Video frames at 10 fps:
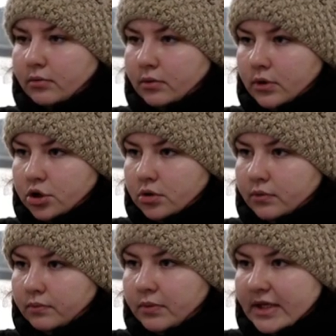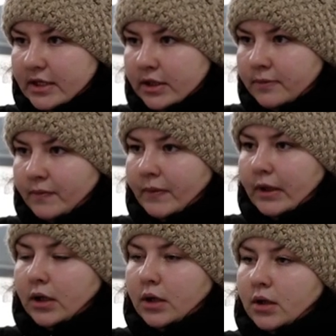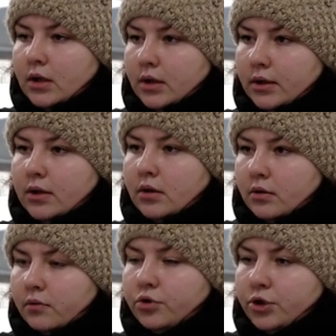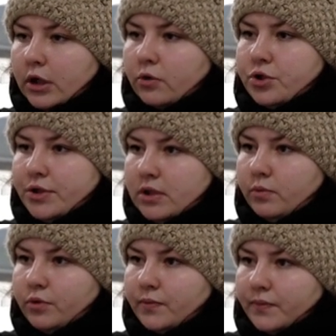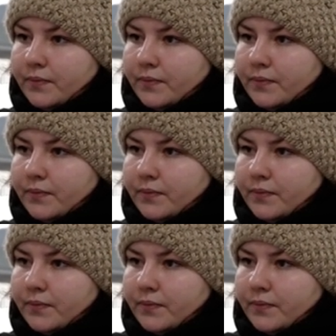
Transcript: нашей России это очень хороший стимул